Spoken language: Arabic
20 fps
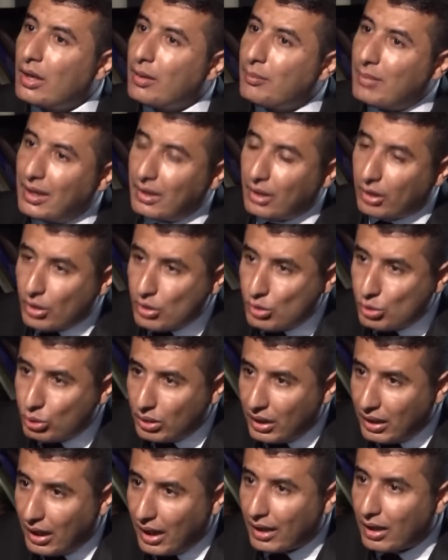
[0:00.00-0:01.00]
مال
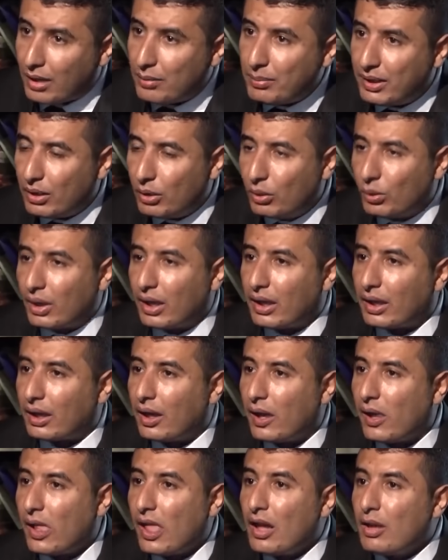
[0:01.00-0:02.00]
الرسول العربي أو
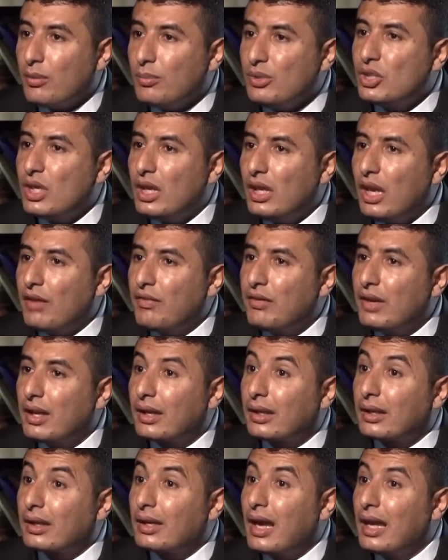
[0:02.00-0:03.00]
غيرها ميشيل
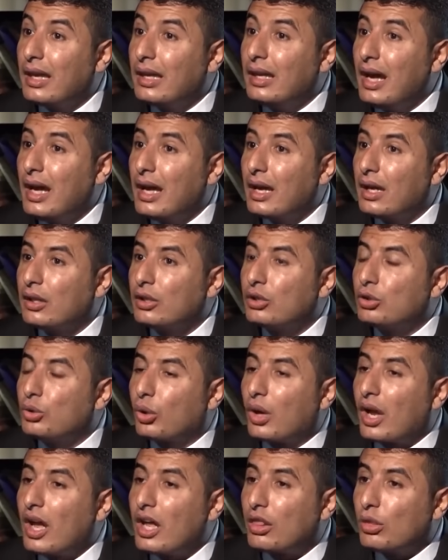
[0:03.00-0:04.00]
عفلق قال لا
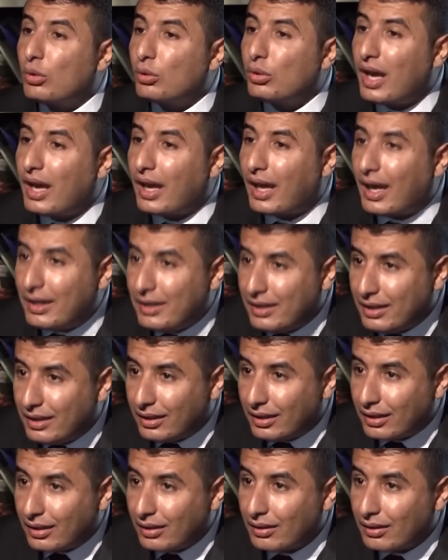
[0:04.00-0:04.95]
تراثنا غني